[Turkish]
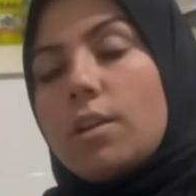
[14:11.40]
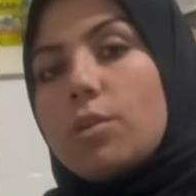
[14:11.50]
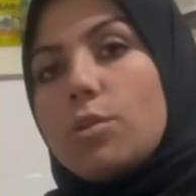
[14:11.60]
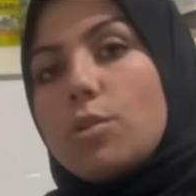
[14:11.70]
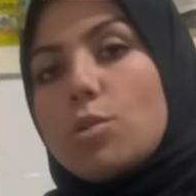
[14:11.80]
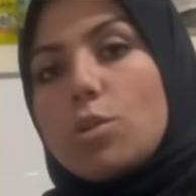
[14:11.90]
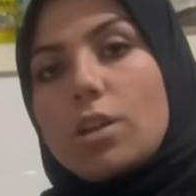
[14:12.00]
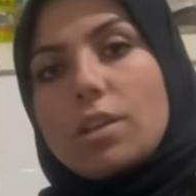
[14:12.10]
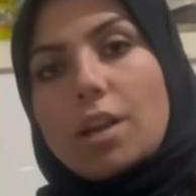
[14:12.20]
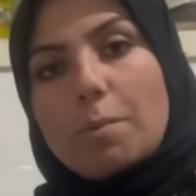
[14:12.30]
Ondan
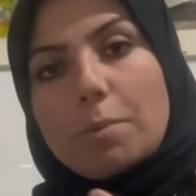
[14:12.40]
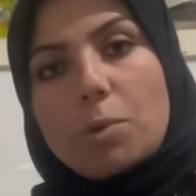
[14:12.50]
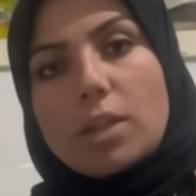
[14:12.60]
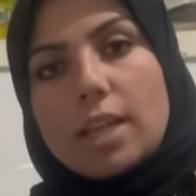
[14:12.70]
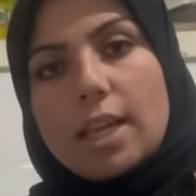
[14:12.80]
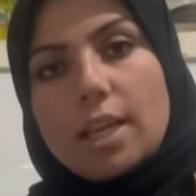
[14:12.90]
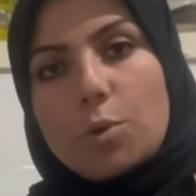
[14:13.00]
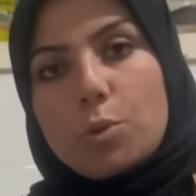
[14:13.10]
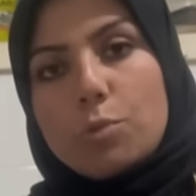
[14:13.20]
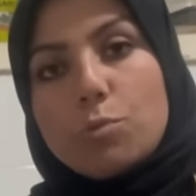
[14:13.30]
sonra ama böyle deliye
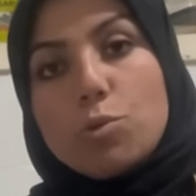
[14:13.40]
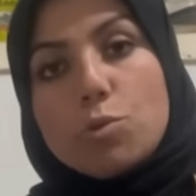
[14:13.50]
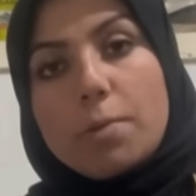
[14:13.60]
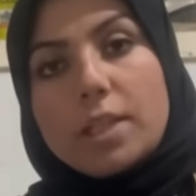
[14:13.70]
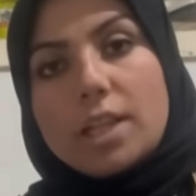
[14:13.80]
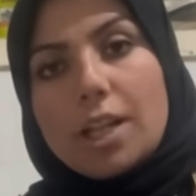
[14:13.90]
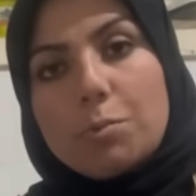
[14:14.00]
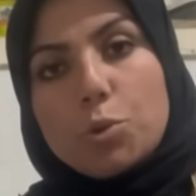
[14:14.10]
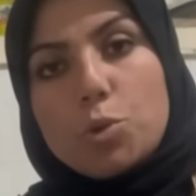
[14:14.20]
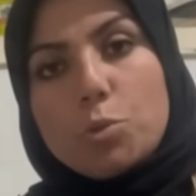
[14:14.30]
döndüm. Çünkü ben
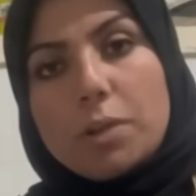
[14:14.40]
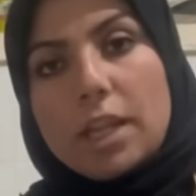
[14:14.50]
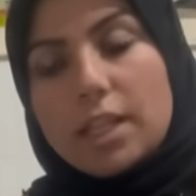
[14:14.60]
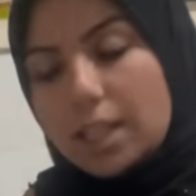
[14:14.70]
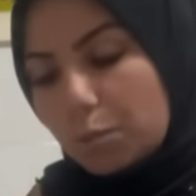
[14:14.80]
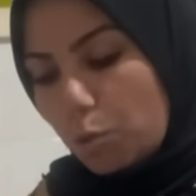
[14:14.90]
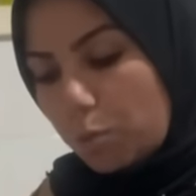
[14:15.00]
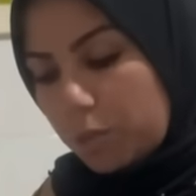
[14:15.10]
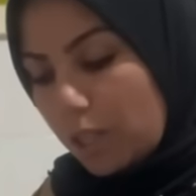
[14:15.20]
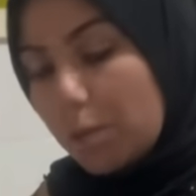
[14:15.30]
sanıp çocuğumun eliniydim
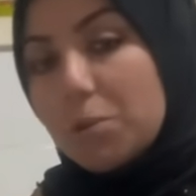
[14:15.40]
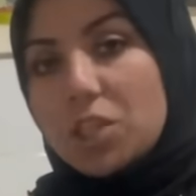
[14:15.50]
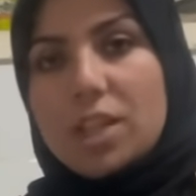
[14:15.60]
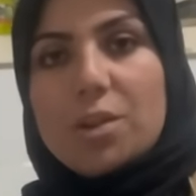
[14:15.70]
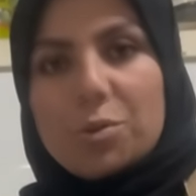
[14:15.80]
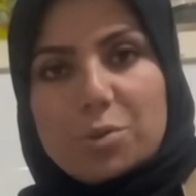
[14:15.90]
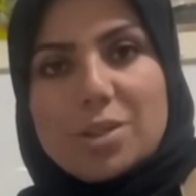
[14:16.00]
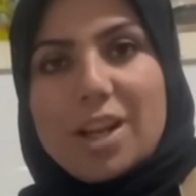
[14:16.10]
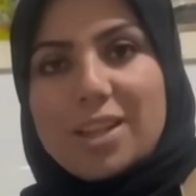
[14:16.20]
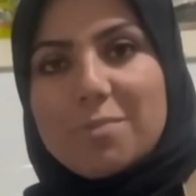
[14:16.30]
koptu ya da bir şeyler oldu
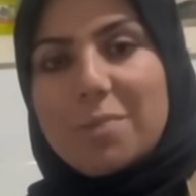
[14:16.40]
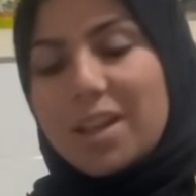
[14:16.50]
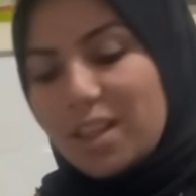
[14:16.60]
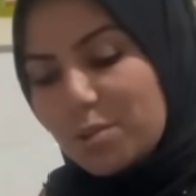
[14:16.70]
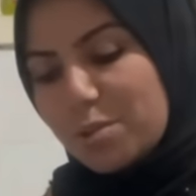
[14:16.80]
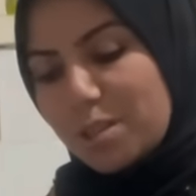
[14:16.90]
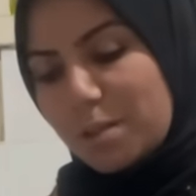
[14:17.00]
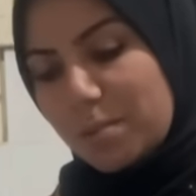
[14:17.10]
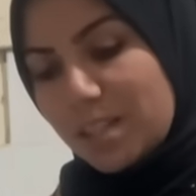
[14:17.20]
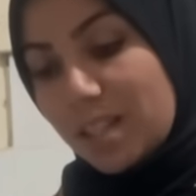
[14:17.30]
sandım. Allah
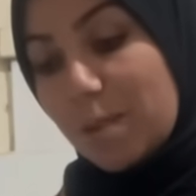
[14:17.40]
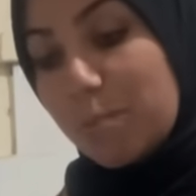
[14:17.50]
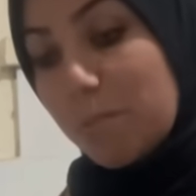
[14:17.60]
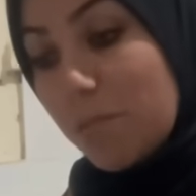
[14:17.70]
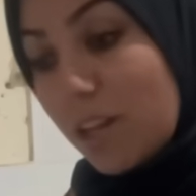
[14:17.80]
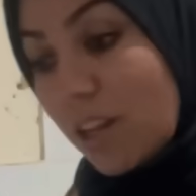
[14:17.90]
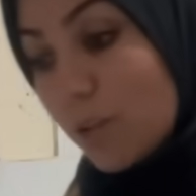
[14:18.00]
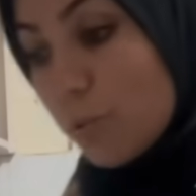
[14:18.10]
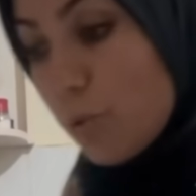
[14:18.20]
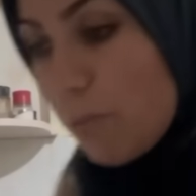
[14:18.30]
göstermesin. Rabbim
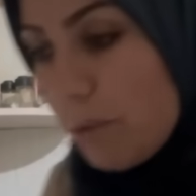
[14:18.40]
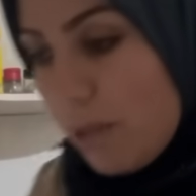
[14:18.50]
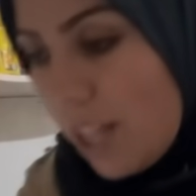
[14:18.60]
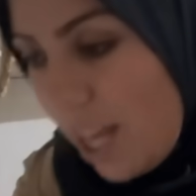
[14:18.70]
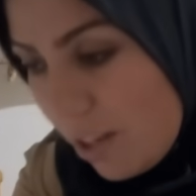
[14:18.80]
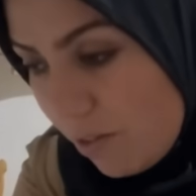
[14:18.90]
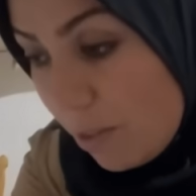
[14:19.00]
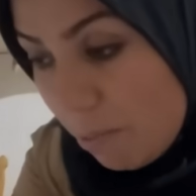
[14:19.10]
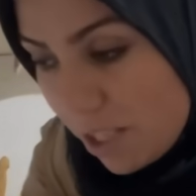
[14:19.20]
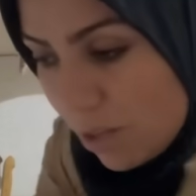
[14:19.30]
düşmanıma dahi
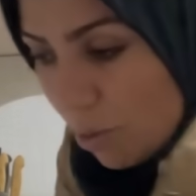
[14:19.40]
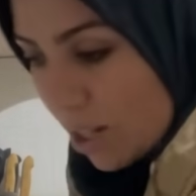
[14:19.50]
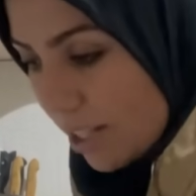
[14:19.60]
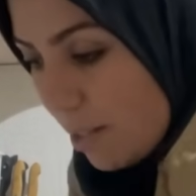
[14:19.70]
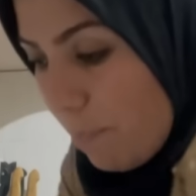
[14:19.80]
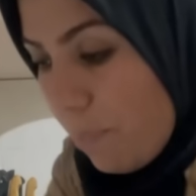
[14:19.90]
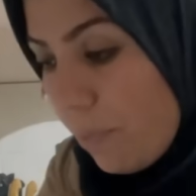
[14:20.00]
vermesin öyle diyeyim.